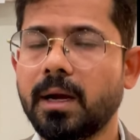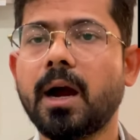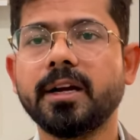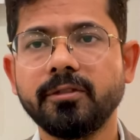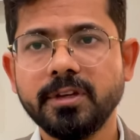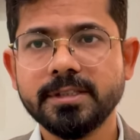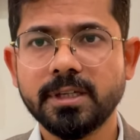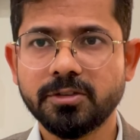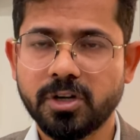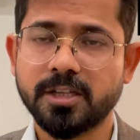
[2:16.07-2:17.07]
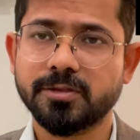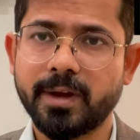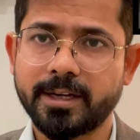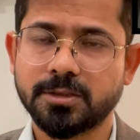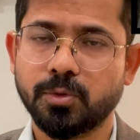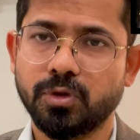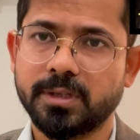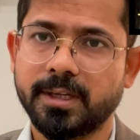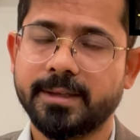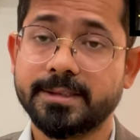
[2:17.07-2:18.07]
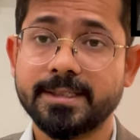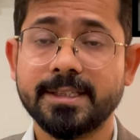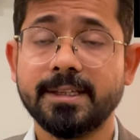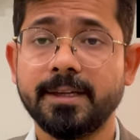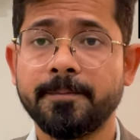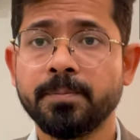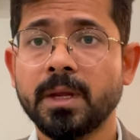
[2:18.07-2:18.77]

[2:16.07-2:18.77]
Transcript: आर्टिफिशियल ट्रांसफैट्स बोलते हैं जैसे कि